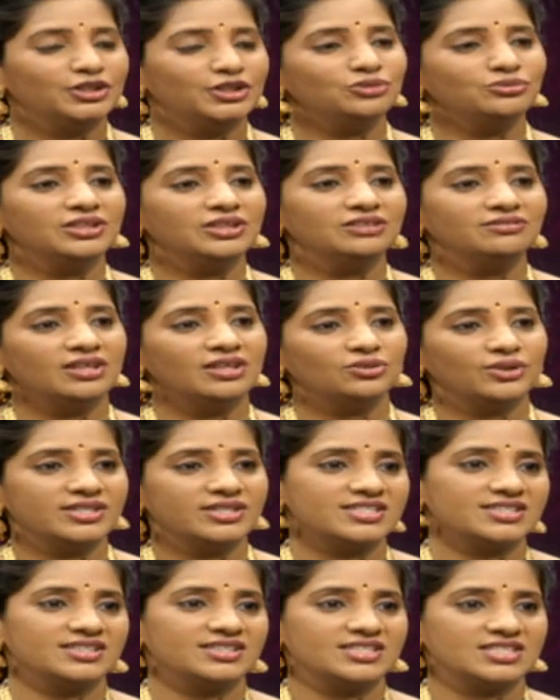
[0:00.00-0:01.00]
ఇటువంటి వారు
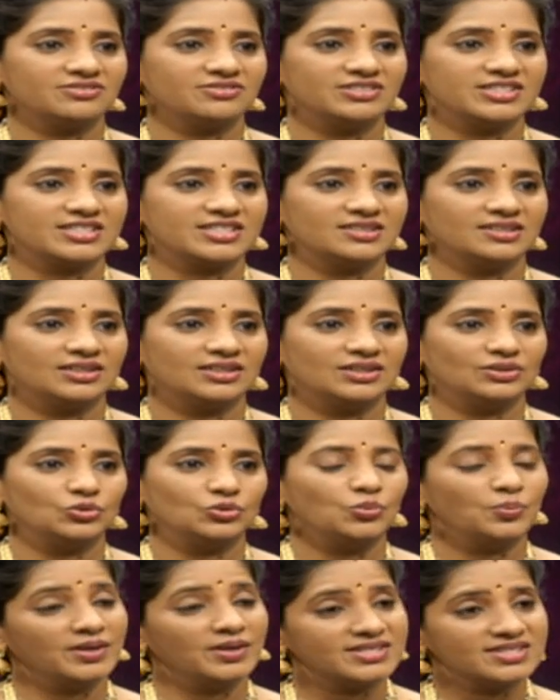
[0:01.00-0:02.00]
అనుసరించవలసిన
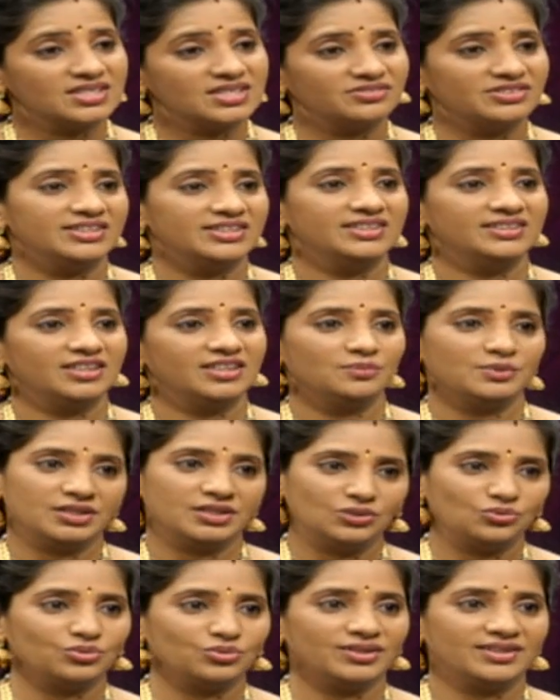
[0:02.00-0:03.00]
ఉపాసన విధి
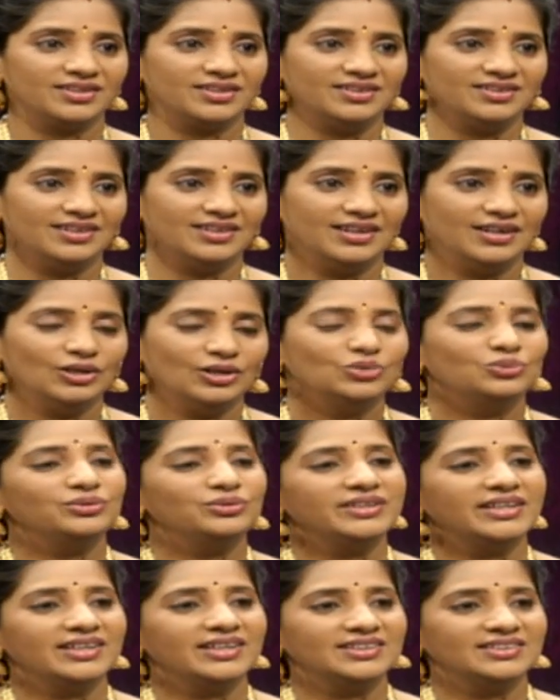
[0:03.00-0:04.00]
ఏమైనా ఉన్నదా
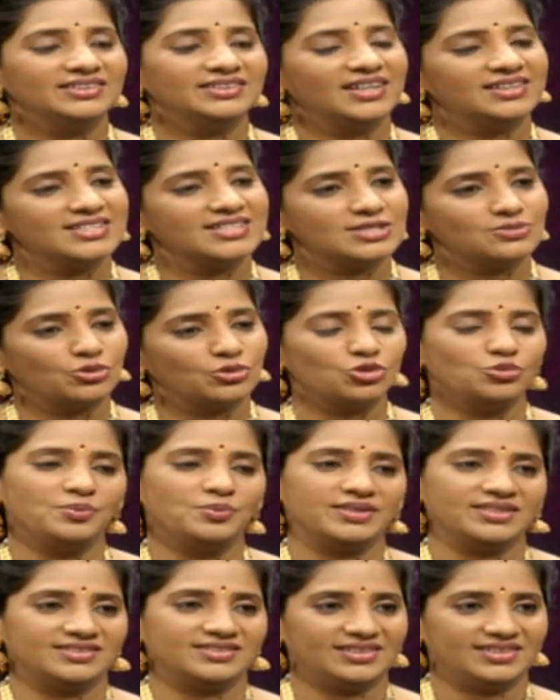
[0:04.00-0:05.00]
ఉంటే దాని
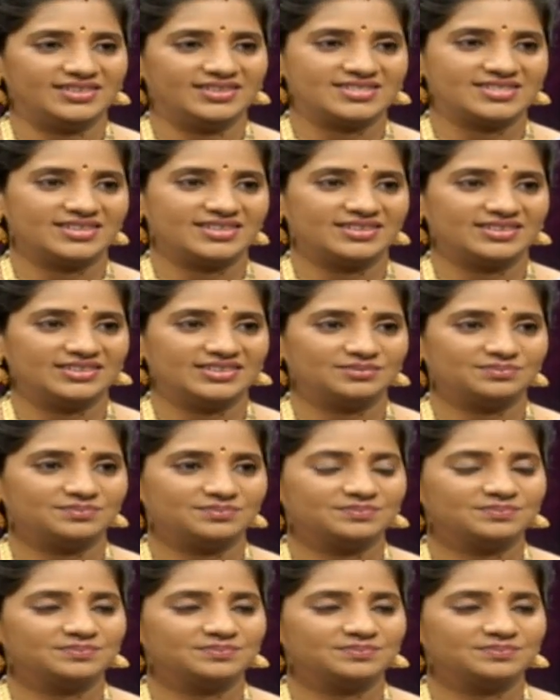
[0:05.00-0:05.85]
స్వరూపాన్ని తెలియచేయండి